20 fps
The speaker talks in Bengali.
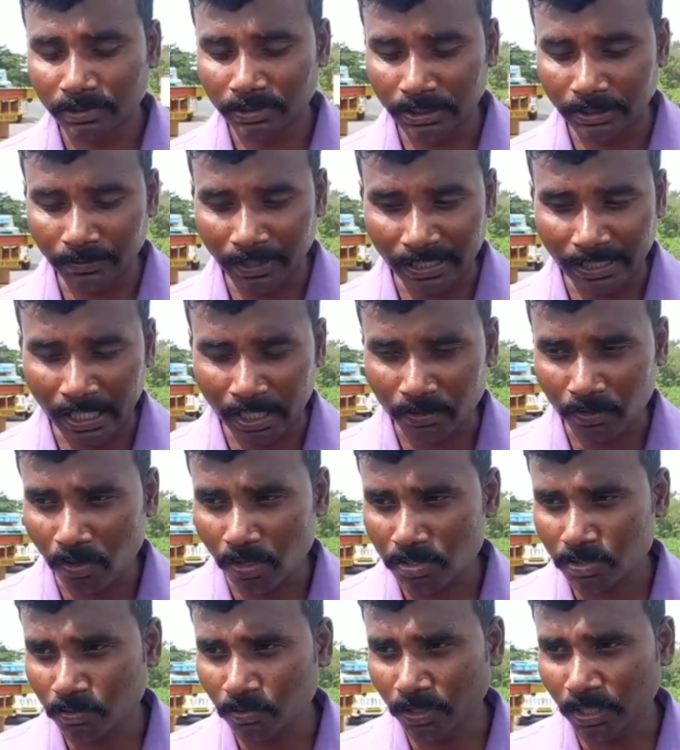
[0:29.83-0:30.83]
ডিভাইডার
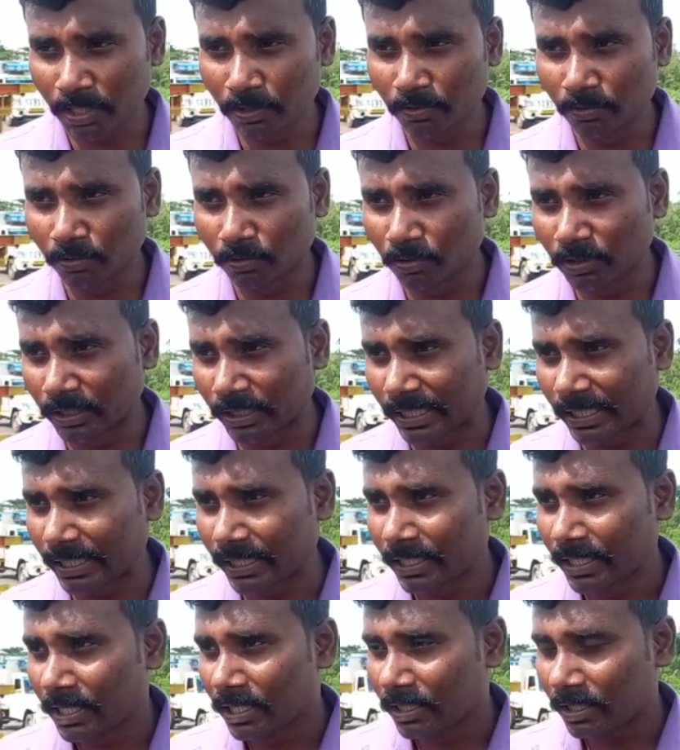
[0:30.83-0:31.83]
ক্রস করে উল্টো দিকে
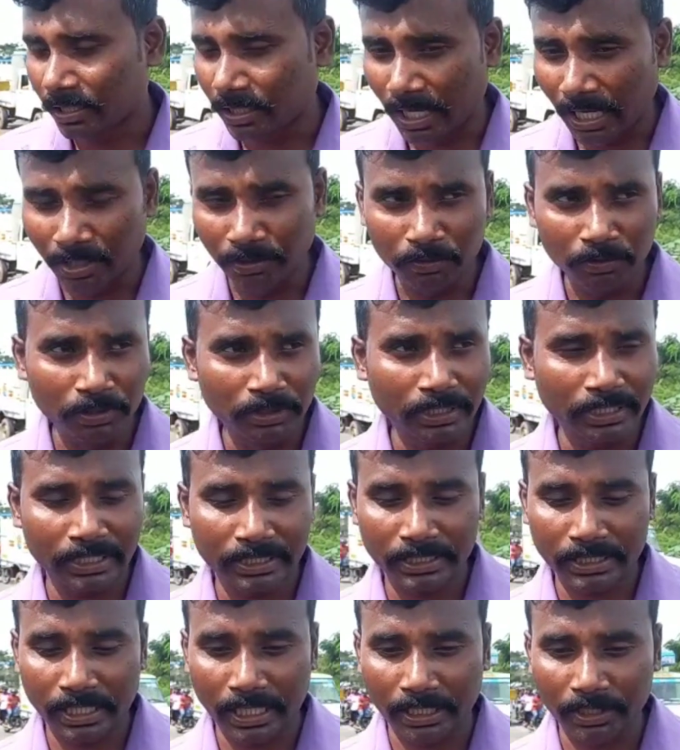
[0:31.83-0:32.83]
ডানকুনি থেকে
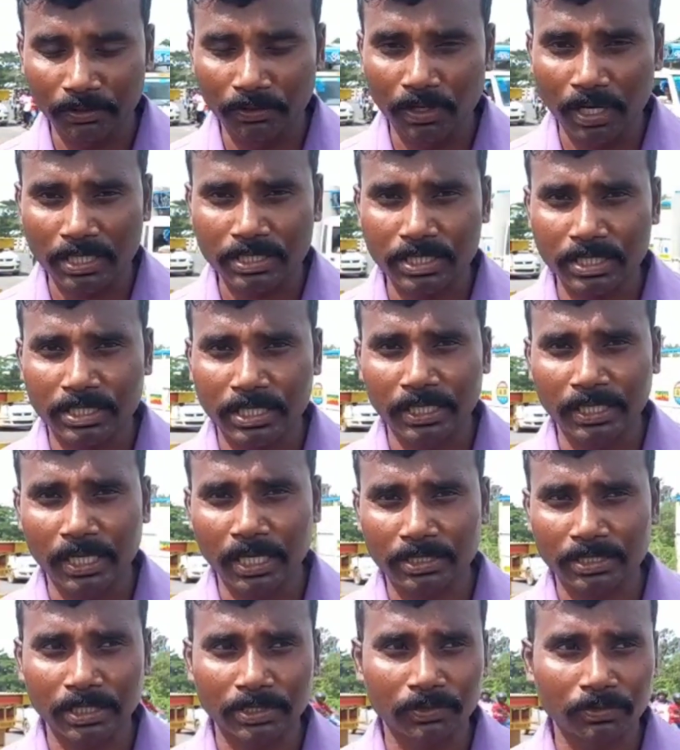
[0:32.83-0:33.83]
যে গাড়িগুলো আসছে সেই
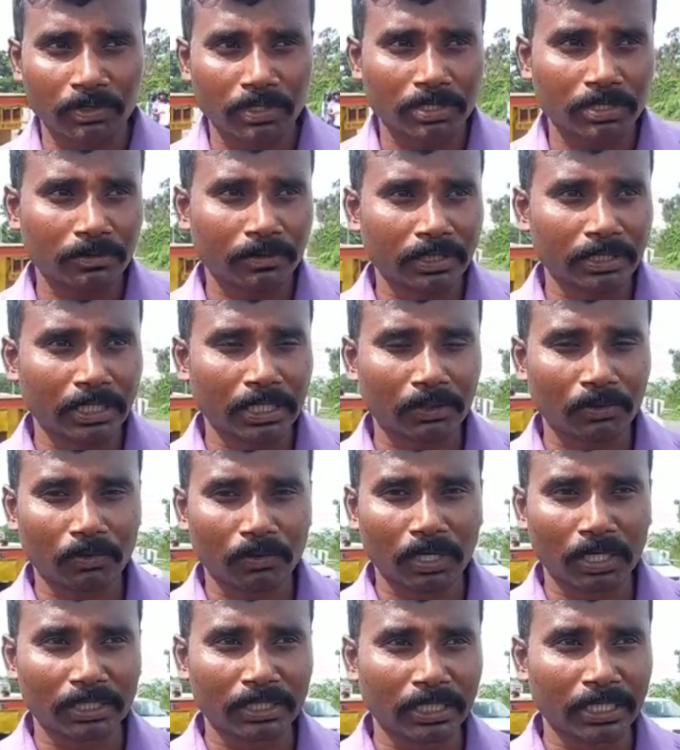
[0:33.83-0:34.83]
রাস্তায় চলে এসছে মানে যারা
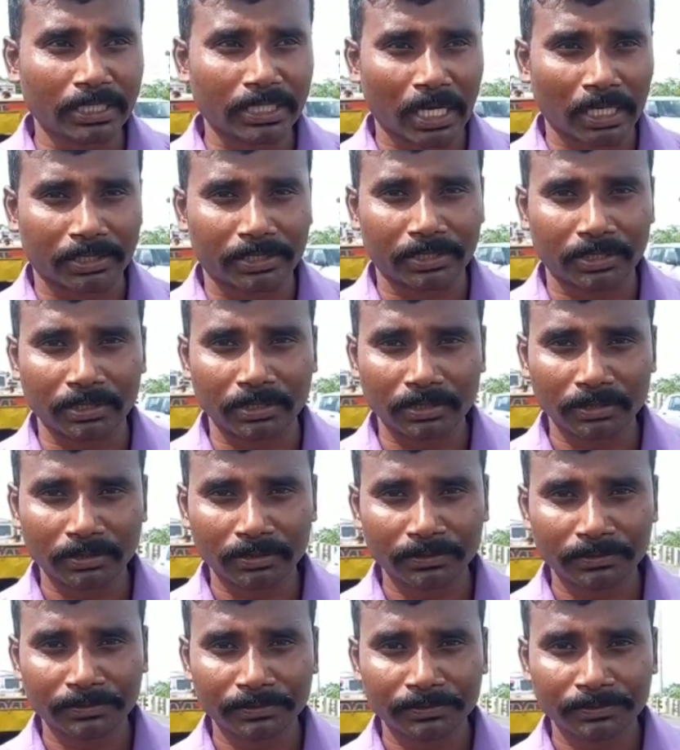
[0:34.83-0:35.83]
কোনার দিকে যাচ্ছে
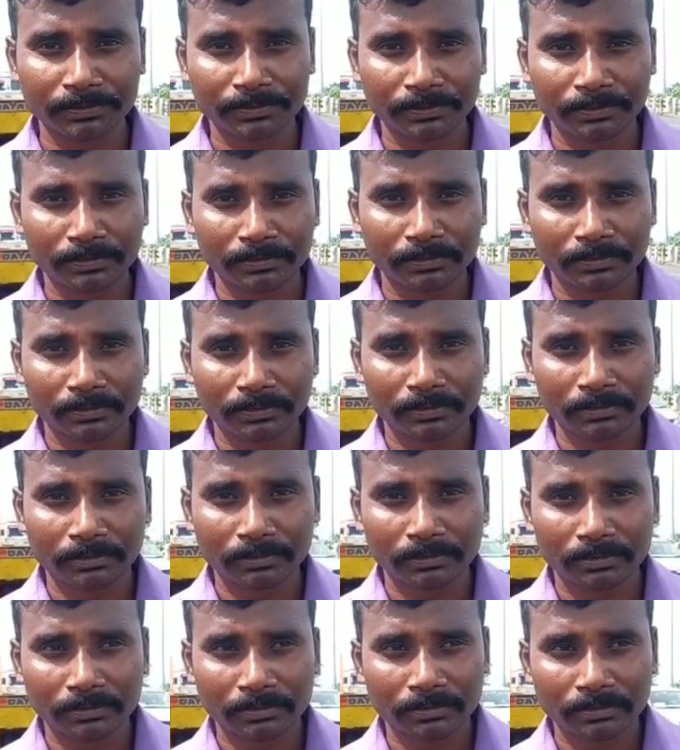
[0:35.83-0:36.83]
আহত
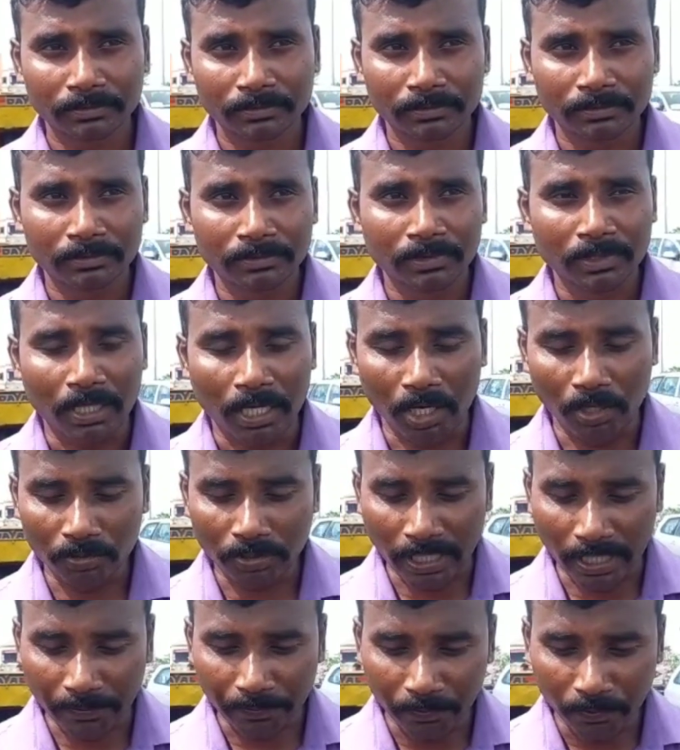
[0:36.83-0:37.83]
হয়েছে আহত
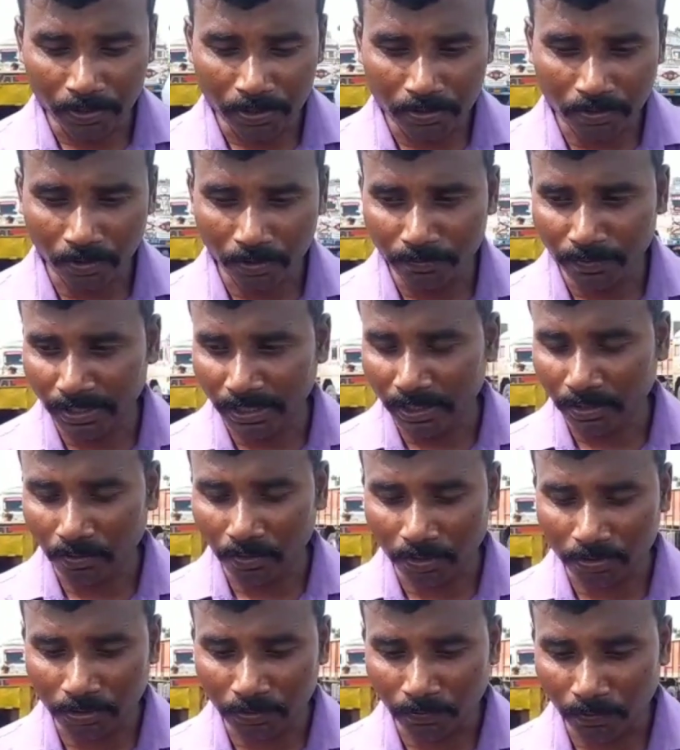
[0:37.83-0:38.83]
এক পুলিশ কর্মী এখানে
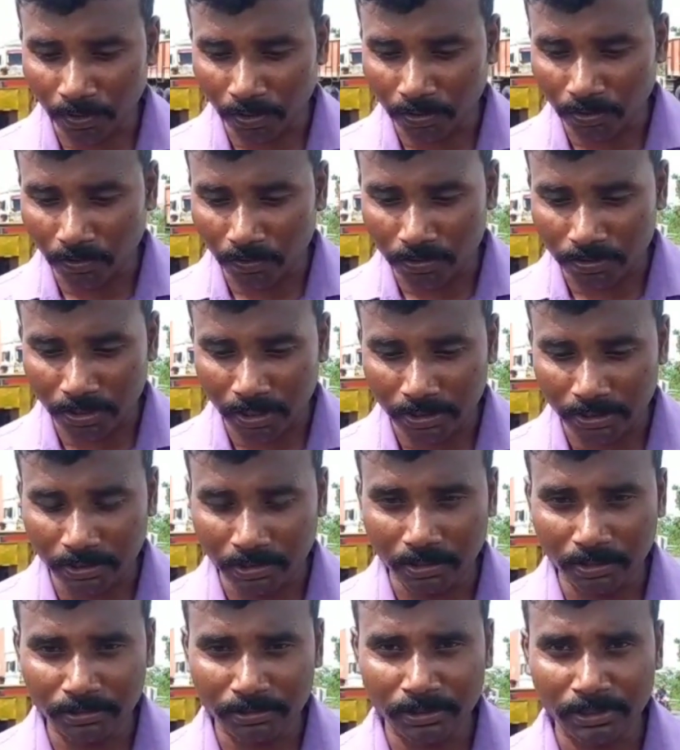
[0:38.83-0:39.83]
কর্তব্যরত অবস্থায় ছিল
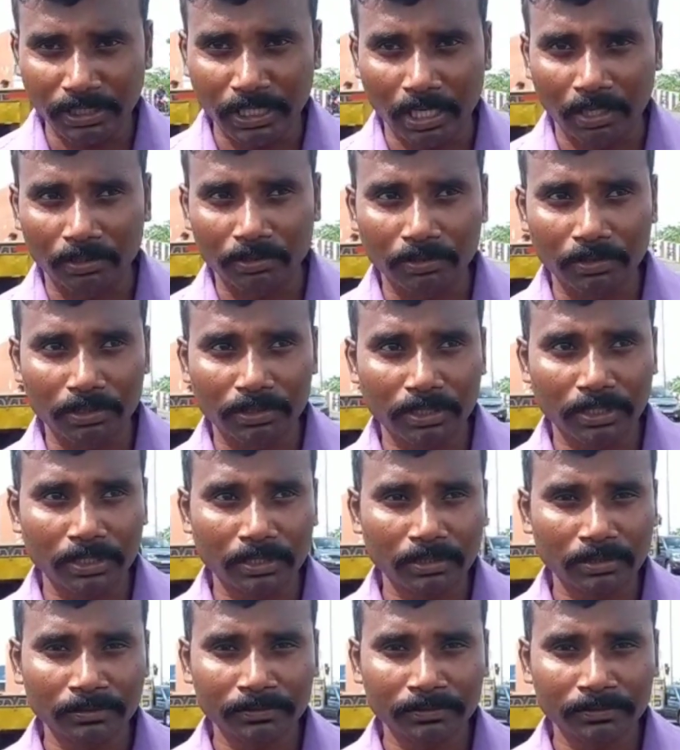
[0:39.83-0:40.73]
তিনি আহত হয়েছেন